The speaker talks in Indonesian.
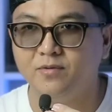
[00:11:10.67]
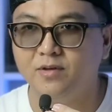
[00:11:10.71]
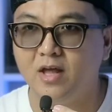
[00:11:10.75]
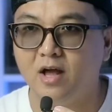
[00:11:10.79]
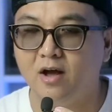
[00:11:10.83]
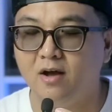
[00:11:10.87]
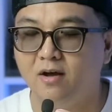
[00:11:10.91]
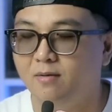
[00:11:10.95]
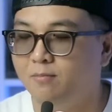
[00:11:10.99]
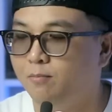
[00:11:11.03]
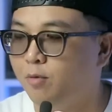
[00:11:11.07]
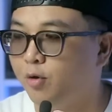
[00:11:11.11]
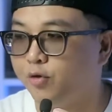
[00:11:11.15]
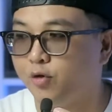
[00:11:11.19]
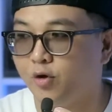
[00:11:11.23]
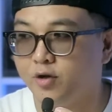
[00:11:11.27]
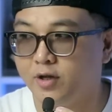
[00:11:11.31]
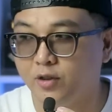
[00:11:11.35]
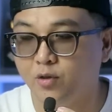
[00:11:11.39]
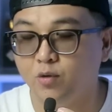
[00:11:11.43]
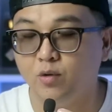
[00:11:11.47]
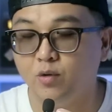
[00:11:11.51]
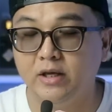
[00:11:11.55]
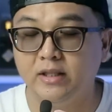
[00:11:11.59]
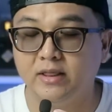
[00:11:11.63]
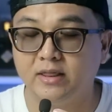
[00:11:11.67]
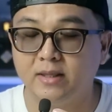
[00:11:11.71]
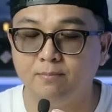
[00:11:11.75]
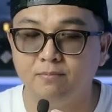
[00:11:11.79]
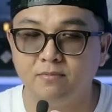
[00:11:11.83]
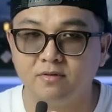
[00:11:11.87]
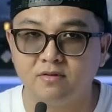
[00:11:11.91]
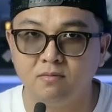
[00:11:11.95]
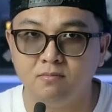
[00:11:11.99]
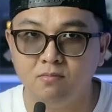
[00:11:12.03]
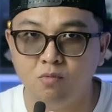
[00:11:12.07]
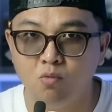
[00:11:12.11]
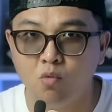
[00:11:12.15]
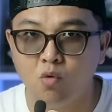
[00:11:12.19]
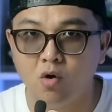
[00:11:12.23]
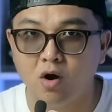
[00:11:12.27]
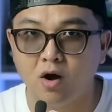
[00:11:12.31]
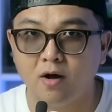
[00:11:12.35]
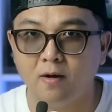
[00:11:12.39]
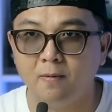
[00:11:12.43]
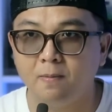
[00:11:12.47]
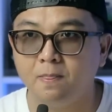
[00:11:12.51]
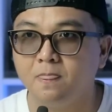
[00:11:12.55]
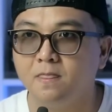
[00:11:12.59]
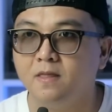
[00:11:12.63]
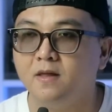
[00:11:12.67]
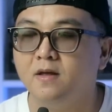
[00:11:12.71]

yang botolnya tuh hitam semua.